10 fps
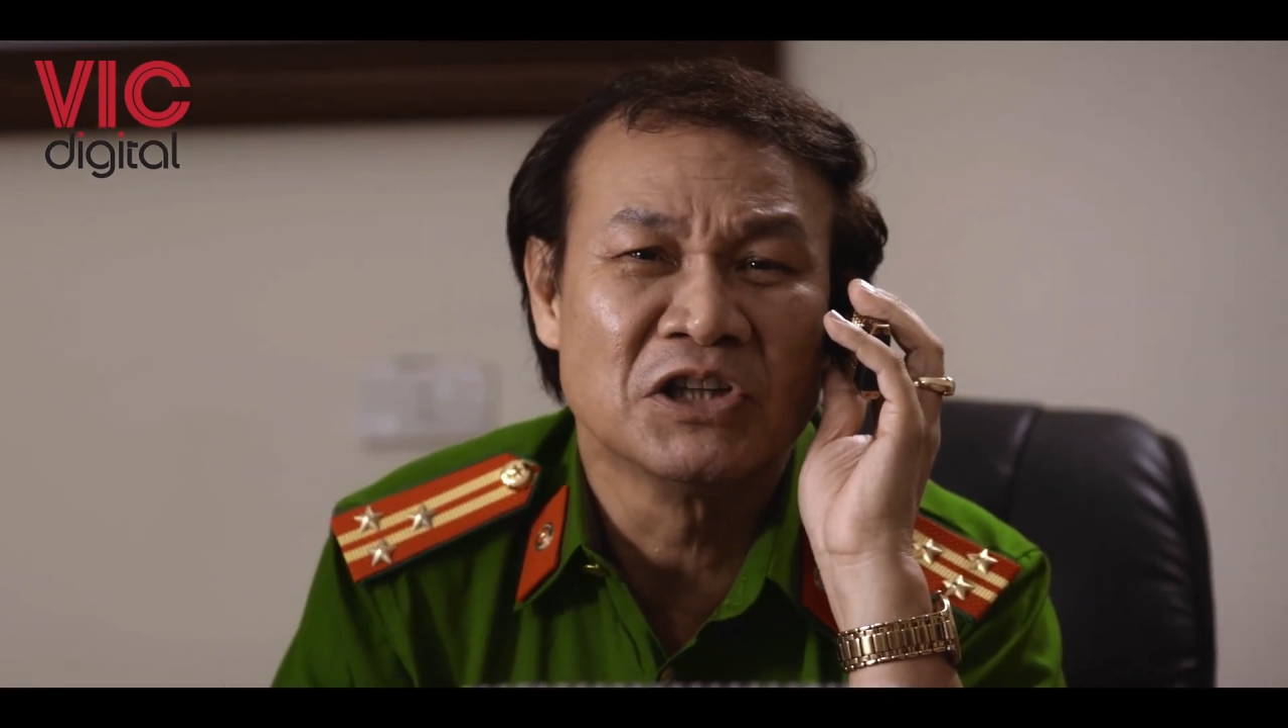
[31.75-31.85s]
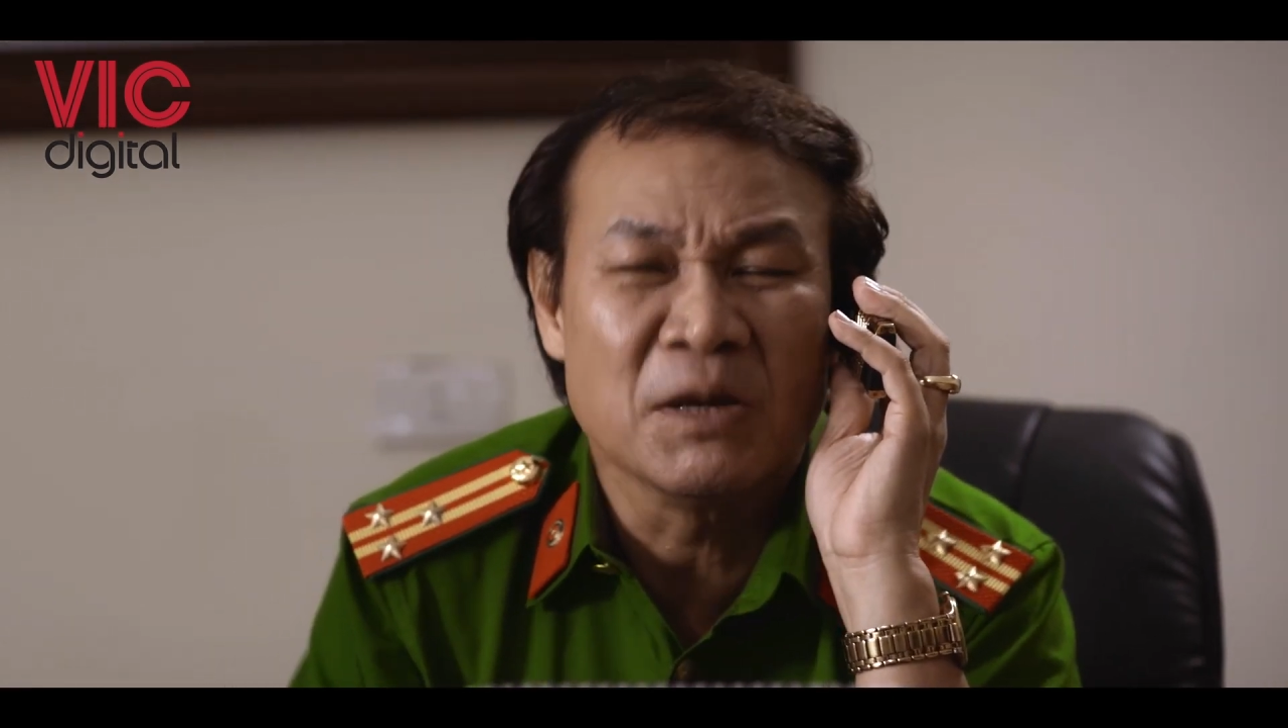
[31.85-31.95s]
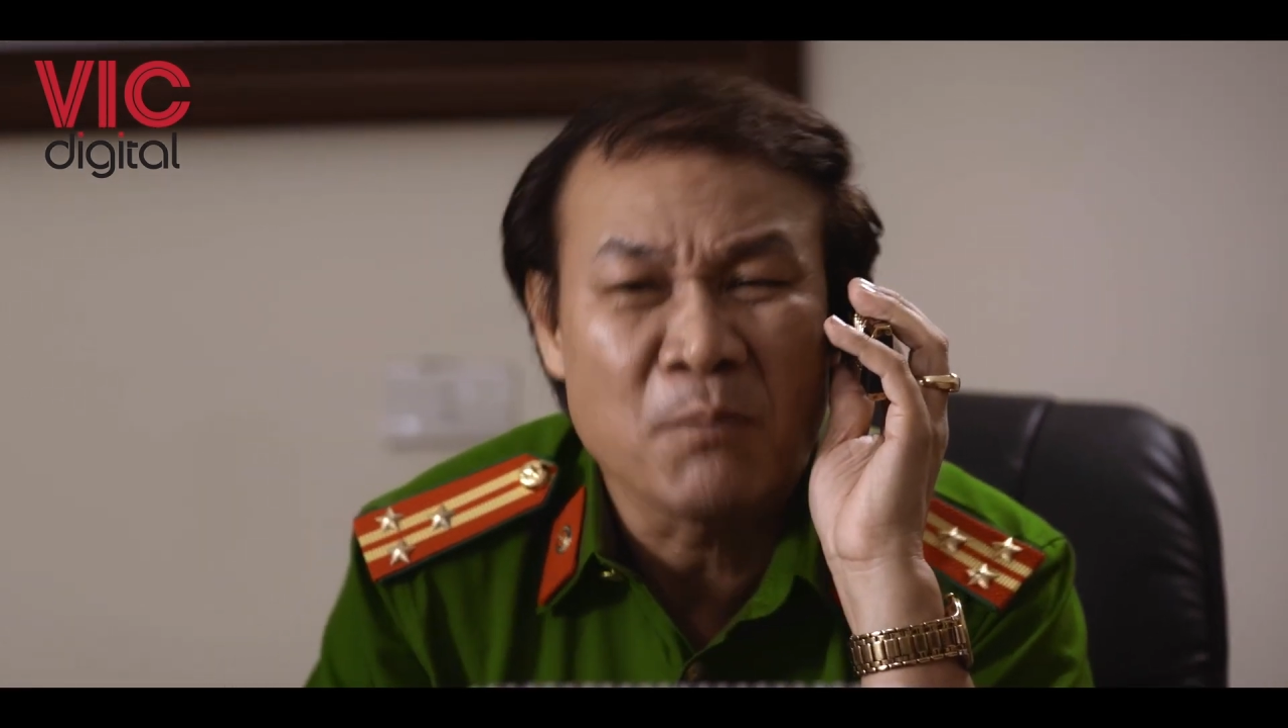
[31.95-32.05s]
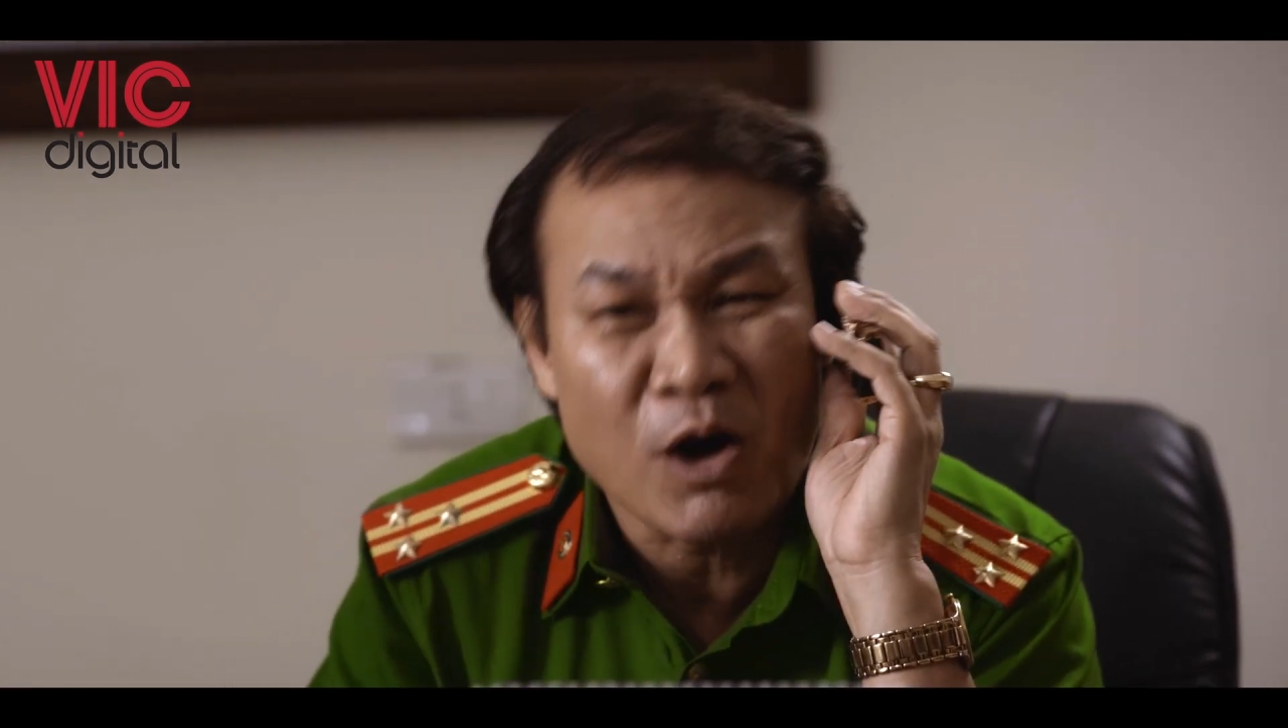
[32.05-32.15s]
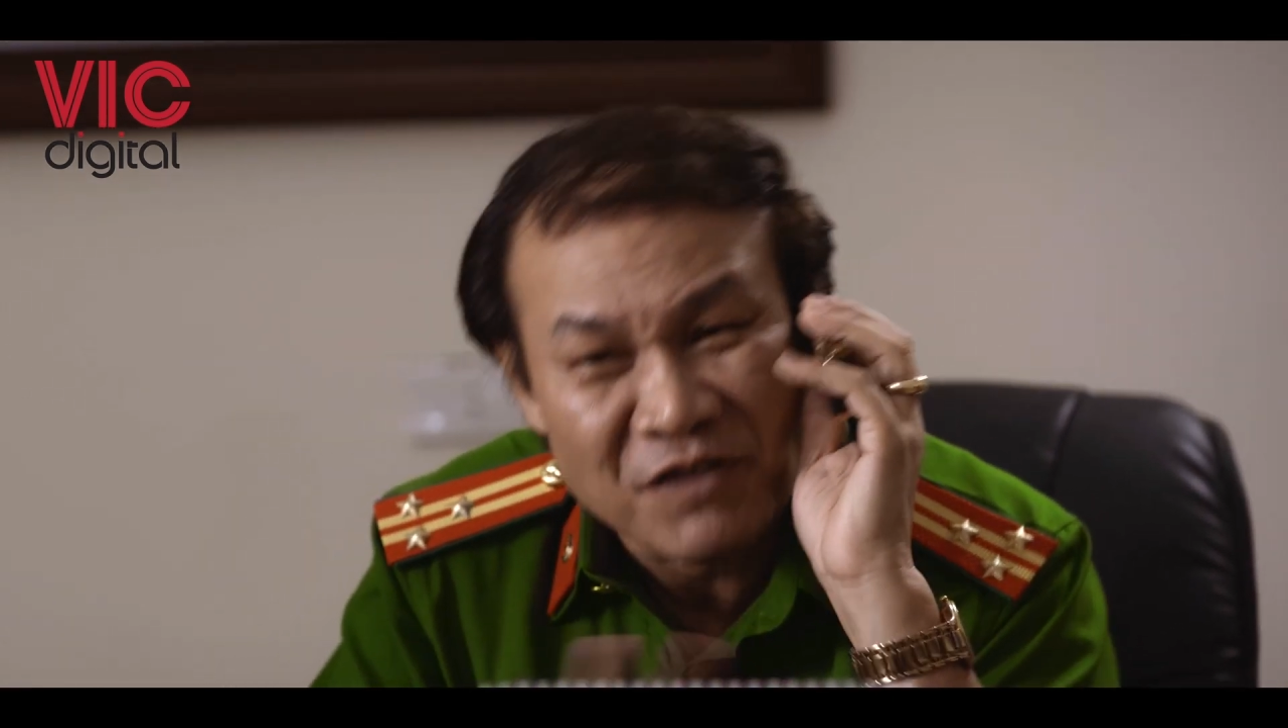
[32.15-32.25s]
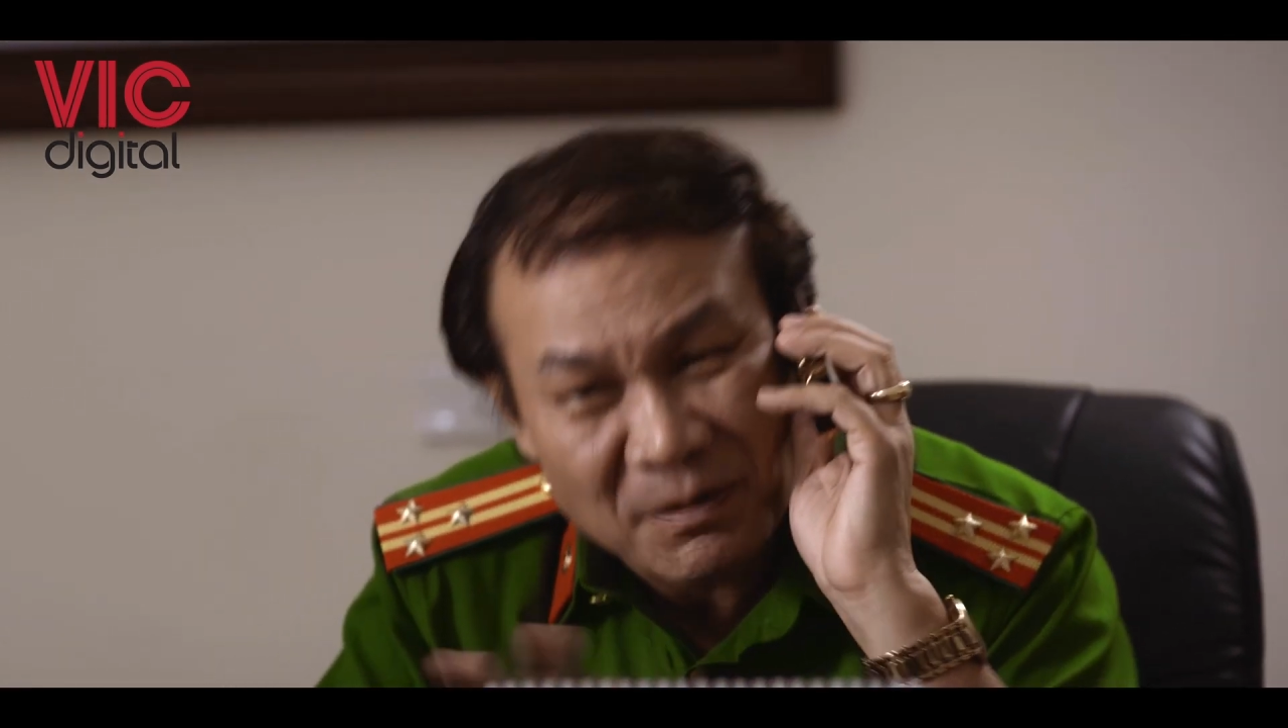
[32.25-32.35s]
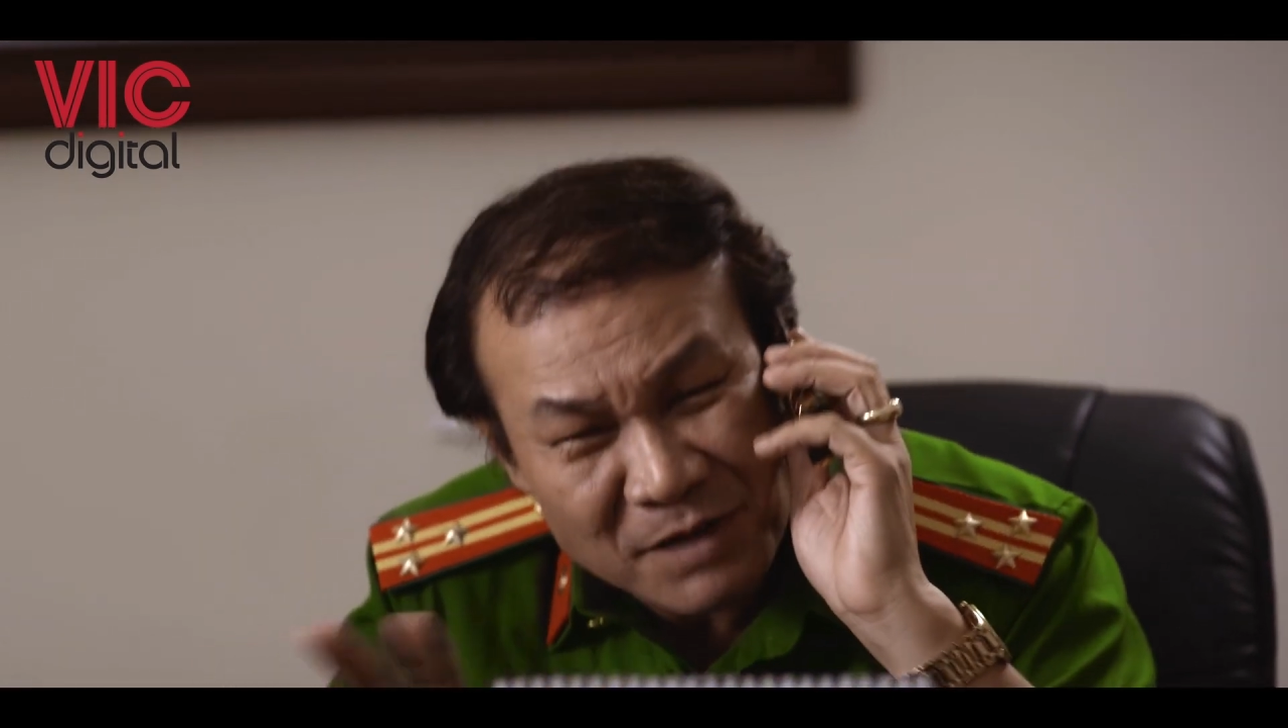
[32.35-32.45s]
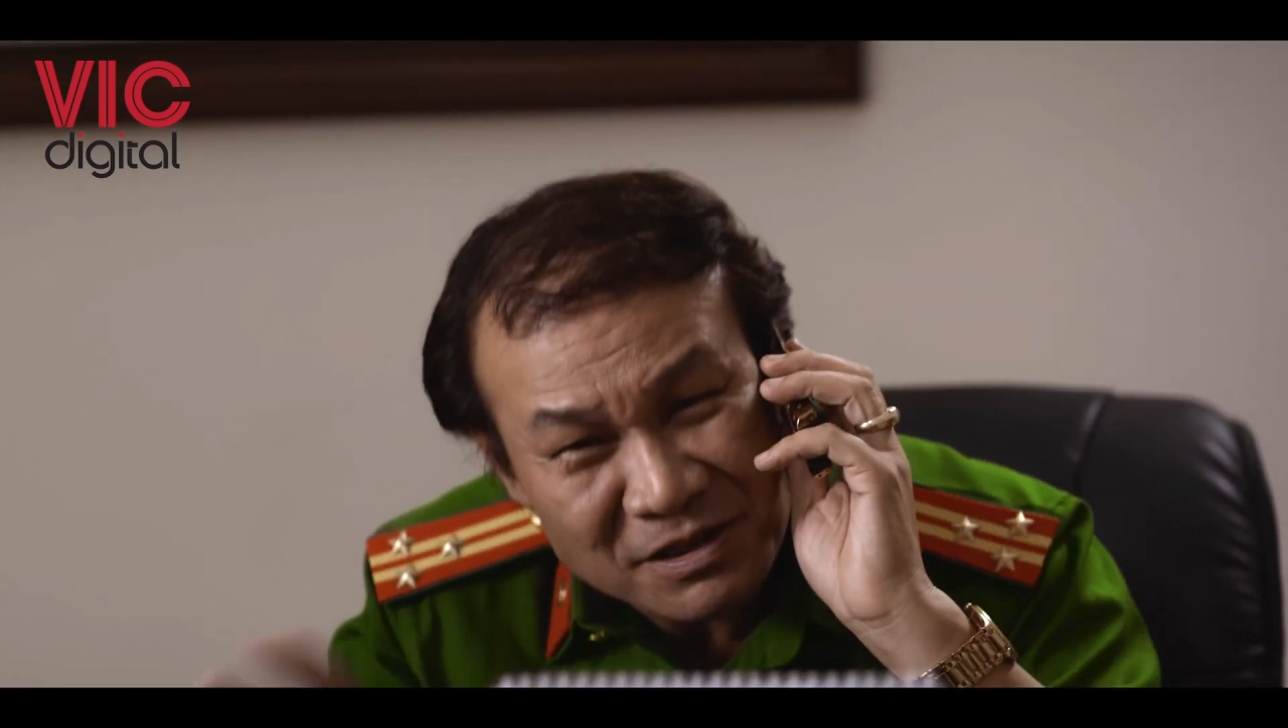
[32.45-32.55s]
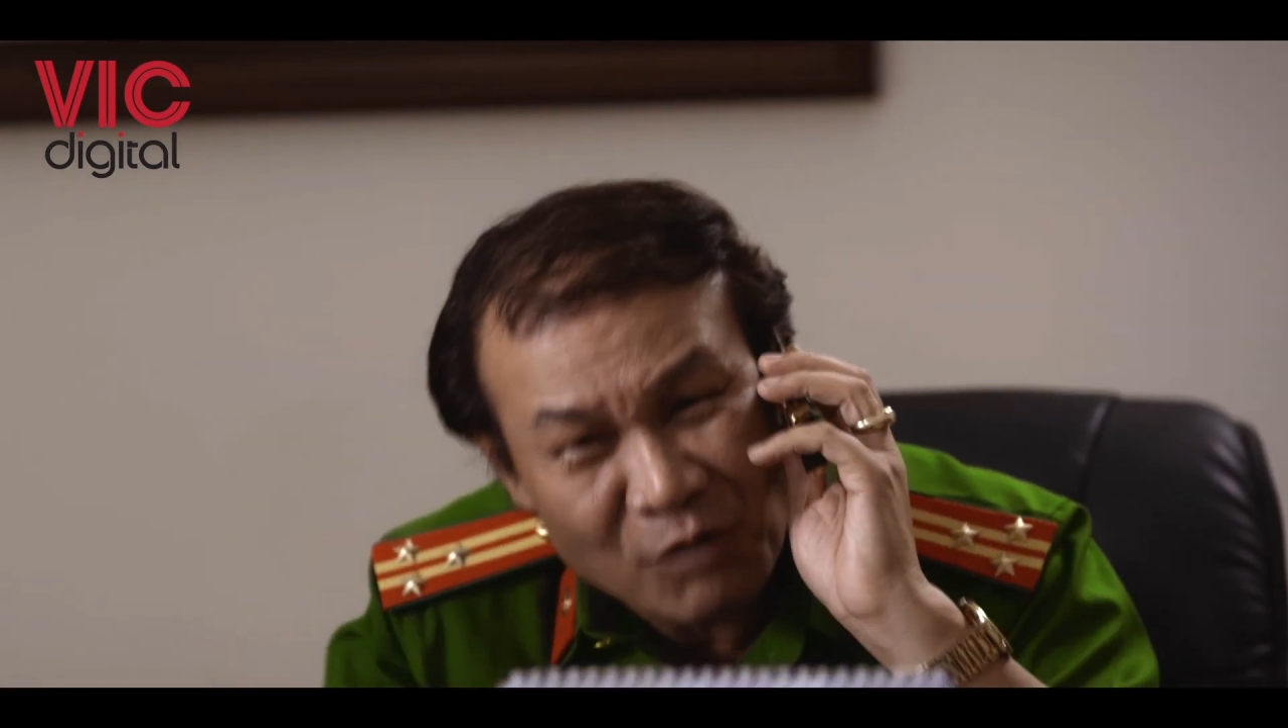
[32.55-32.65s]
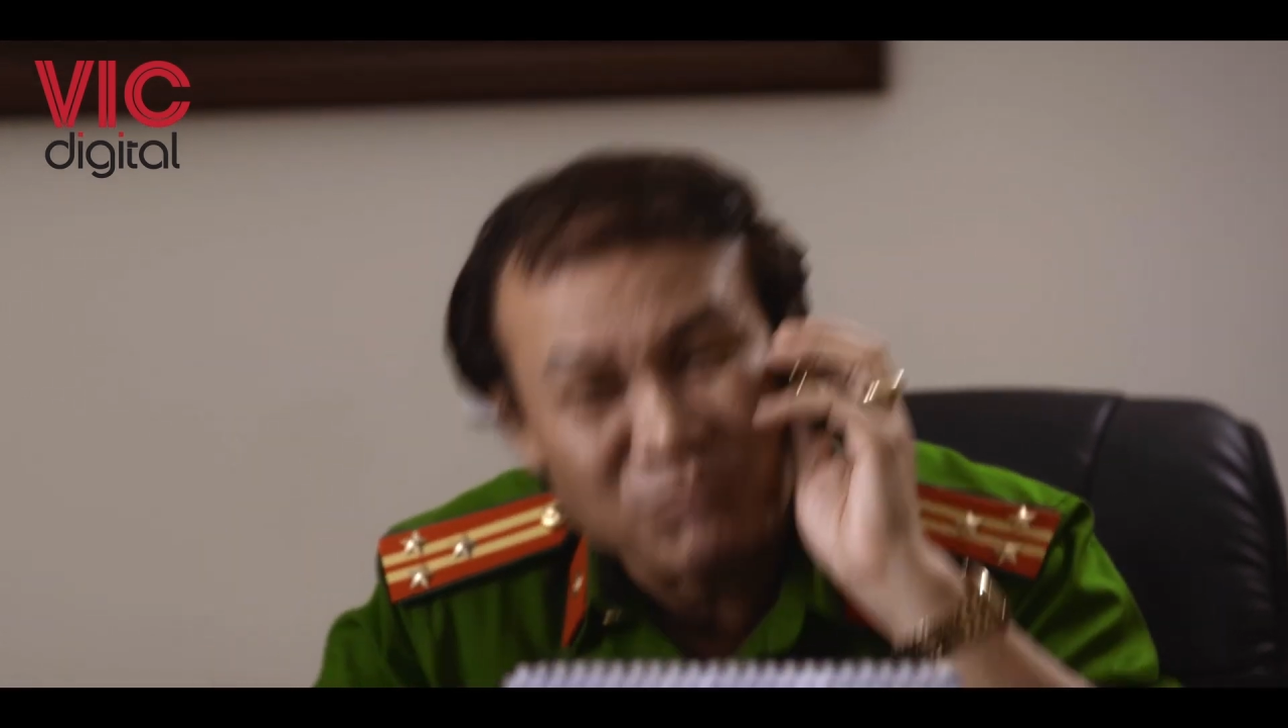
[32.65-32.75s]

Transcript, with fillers: thì mọi việc mới